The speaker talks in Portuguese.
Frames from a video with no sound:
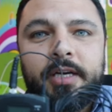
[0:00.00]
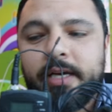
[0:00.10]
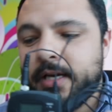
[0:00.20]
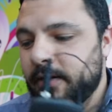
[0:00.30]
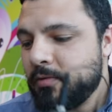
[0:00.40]

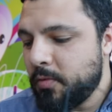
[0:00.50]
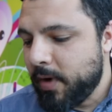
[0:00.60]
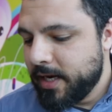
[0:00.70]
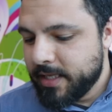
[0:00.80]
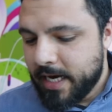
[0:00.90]
é, com
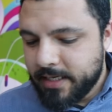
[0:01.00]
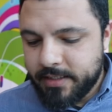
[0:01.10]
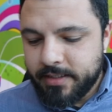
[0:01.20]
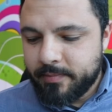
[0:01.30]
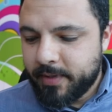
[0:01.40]

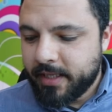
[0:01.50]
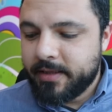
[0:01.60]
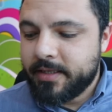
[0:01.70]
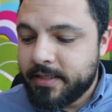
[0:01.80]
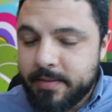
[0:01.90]
qualidade para
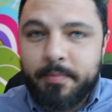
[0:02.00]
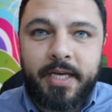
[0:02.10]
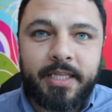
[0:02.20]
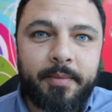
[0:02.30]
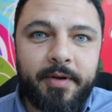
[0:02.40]
mandar